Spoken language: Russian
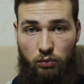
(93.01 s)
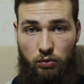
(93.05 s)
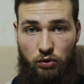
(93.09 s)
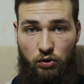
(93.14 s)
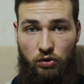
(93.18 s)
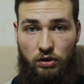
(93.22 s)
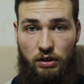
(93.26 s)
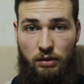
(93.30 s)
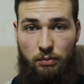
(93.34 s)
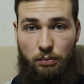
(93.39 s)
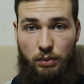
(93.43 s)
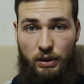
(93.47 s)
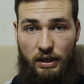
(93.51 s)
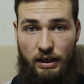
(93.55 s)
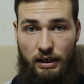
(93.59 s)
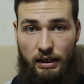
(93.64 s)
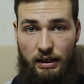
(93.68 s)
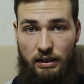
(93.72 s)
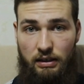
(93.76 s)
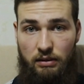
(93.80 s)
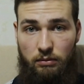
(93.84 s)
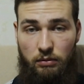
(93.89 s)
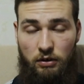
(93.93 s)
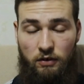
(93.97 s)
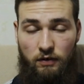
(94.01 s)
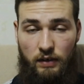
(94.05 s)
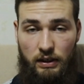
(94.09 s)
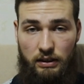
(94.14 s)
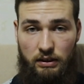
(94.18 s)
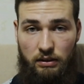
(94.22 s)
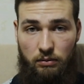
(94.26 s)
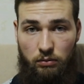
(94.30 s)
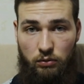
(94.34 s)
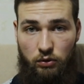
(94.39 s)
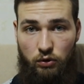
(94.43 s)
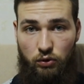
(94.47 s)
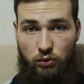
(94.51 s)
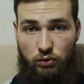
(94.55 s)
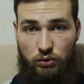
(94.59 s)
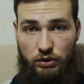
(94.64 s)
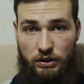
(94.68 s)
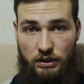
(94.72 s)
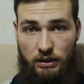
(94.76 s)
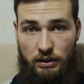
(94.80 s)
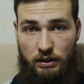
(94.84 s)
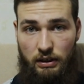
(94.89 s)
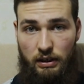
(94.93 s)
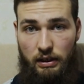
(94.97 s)
блока параллельным хватом в
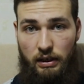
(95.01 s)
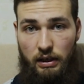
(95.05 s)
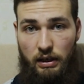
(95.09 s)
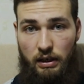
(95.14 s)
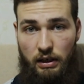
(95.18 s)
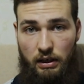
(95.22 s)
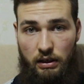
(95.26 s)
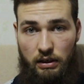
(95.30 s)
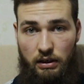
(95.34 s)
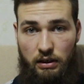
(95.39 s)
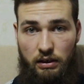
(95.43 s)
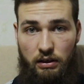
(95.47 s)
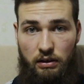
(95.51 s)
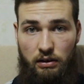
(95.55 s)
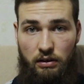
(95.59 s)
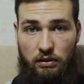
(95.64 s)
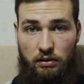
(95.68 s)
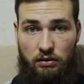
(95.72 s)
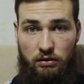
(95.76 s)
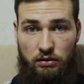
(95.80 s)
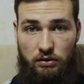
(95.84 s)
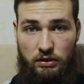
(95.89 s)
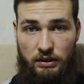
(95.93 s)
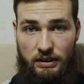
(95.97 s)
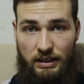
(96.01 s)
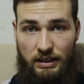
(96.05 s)
груди и